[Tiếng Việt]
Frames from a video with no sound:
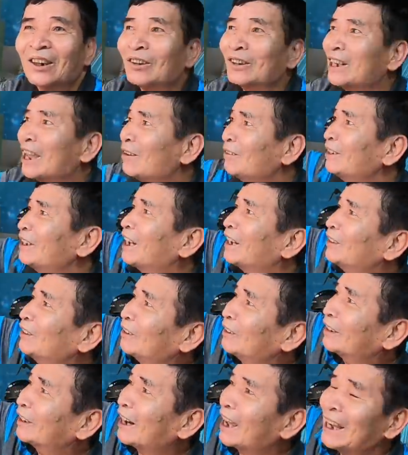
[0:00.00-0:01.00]
còn nhà bên vợ
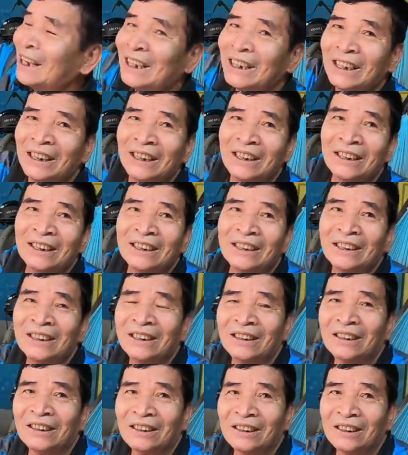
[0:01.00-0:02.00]
tôi này
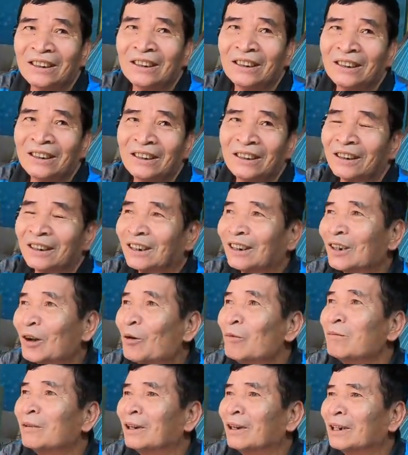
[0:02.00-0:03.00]
dạ thì
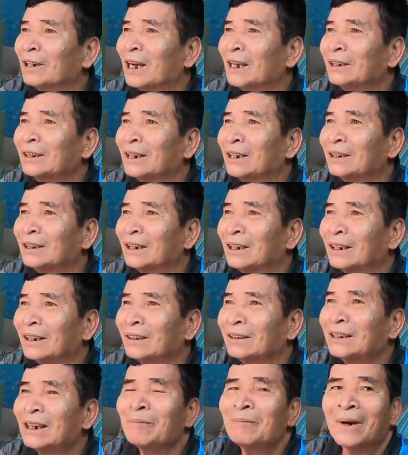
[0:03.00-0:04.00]
cũng à, cả
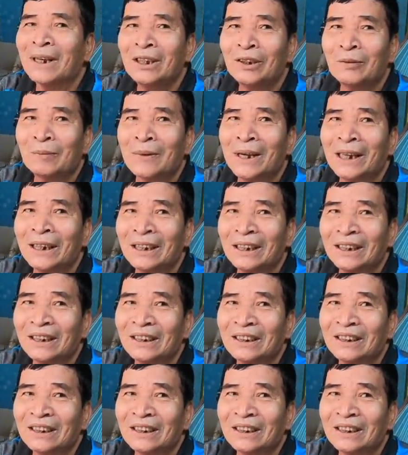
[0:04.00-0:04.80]
chừng trăm mấy chục mét